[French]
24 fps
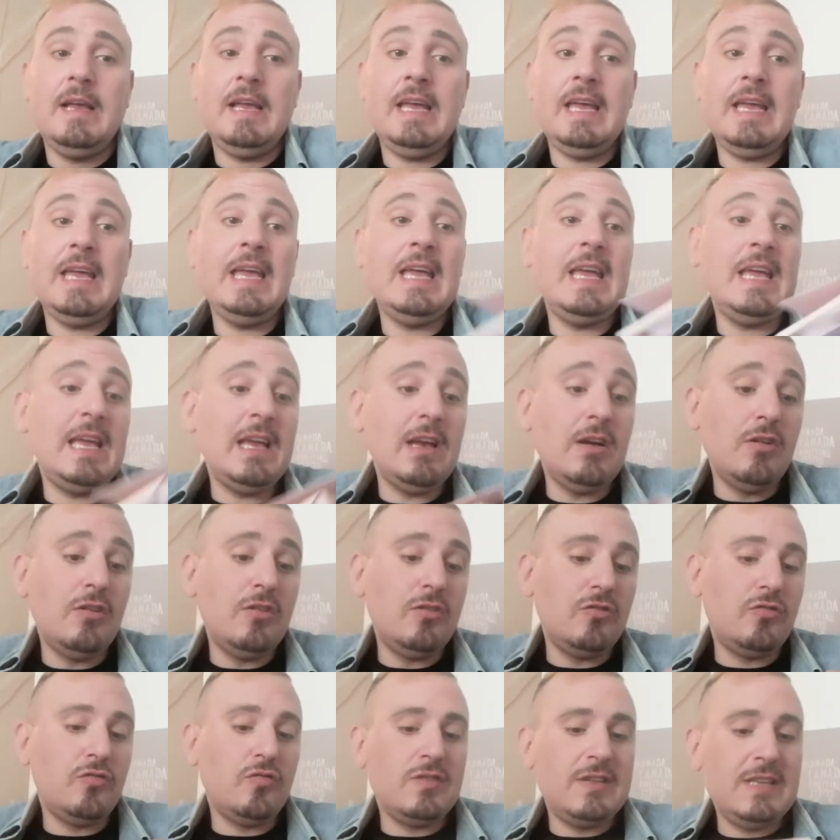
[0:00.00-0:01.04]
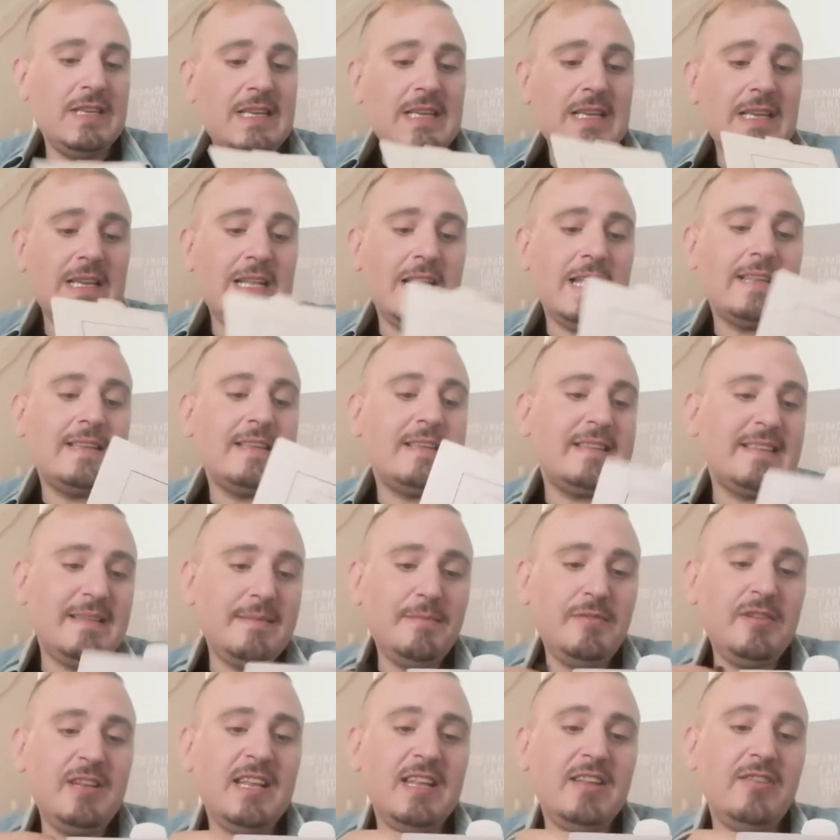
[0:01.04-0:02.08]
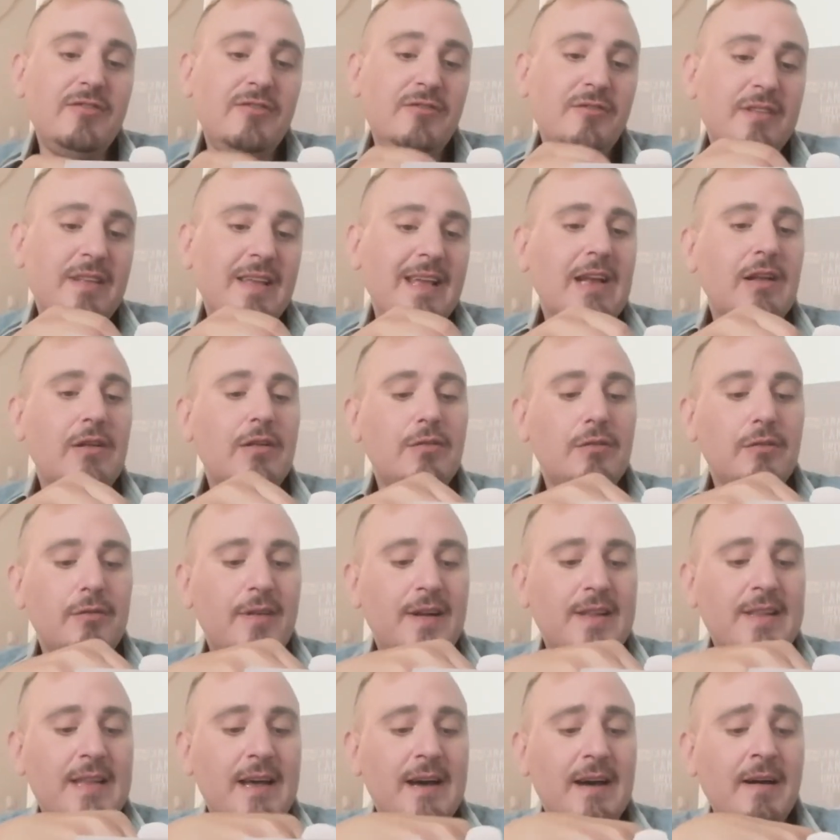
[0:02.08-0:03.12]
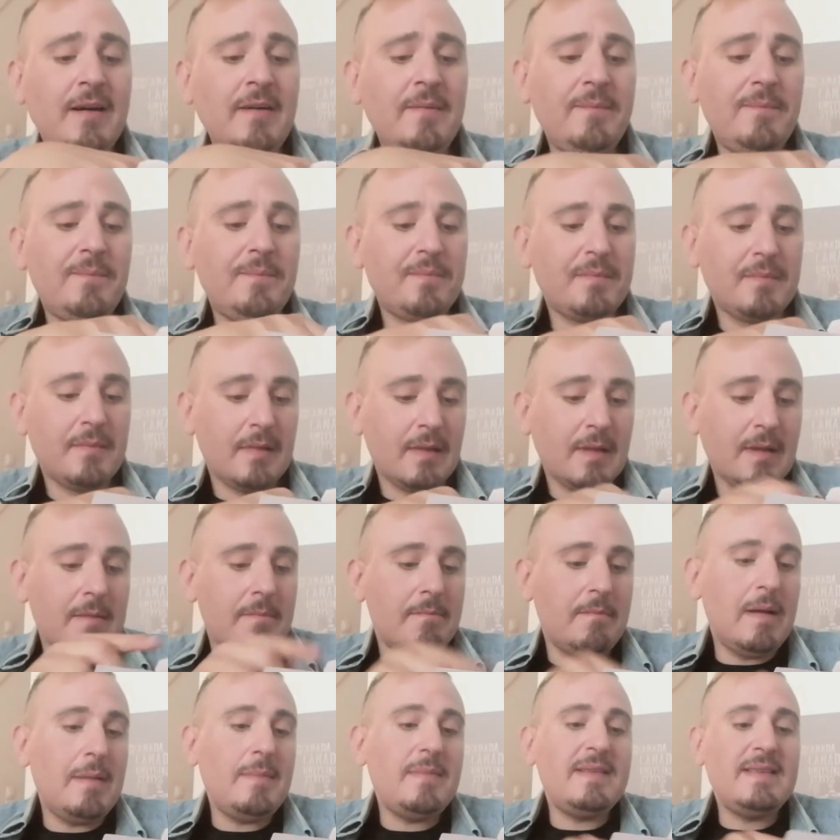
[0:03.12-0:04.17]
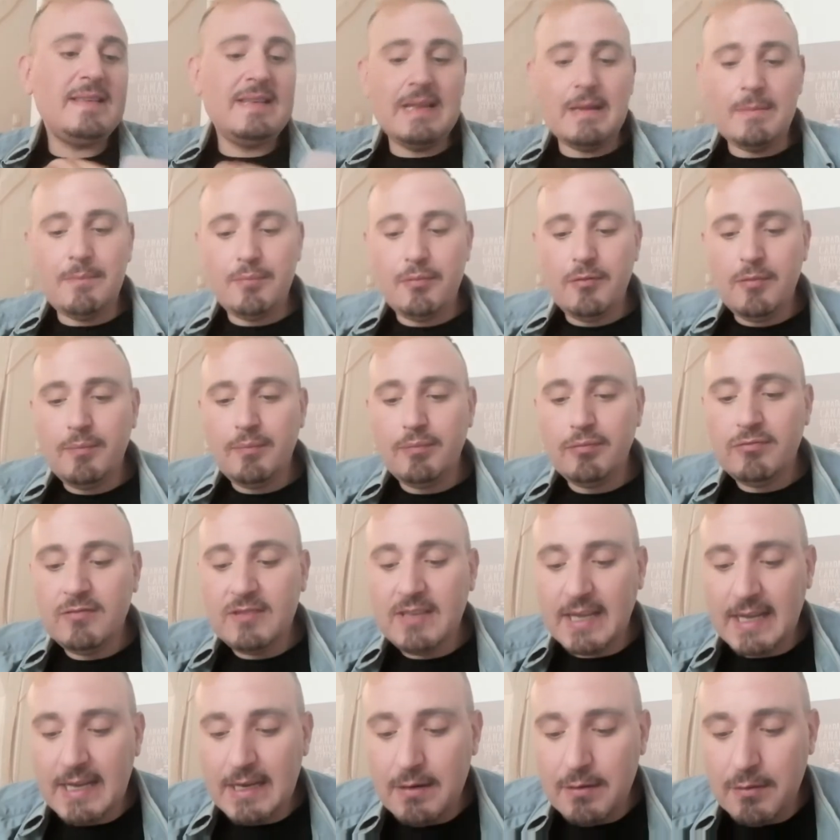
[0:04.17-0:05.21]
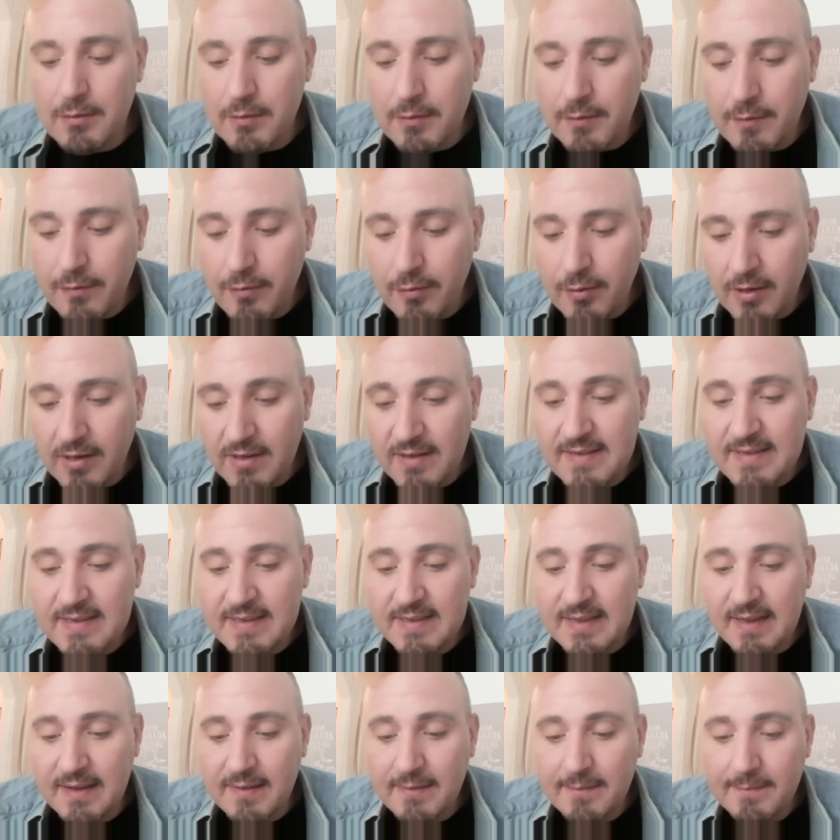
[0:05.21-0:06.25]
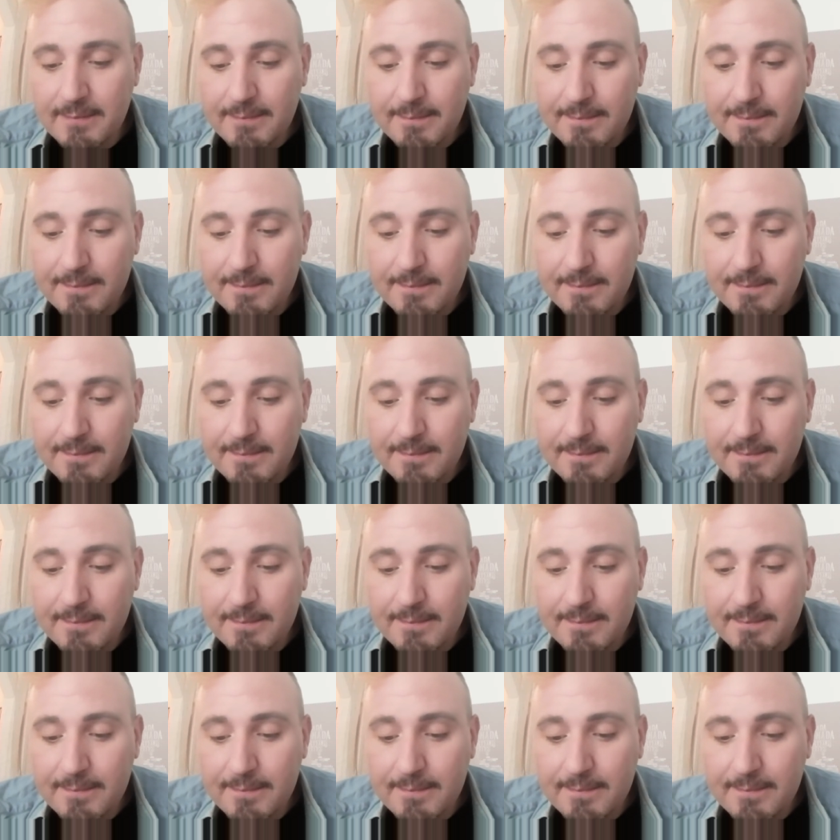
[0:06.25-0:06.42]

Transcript: Et euh, je vous dis, il y a des similitudes avec le Dovana, même s'il est plus poudré le Florentina.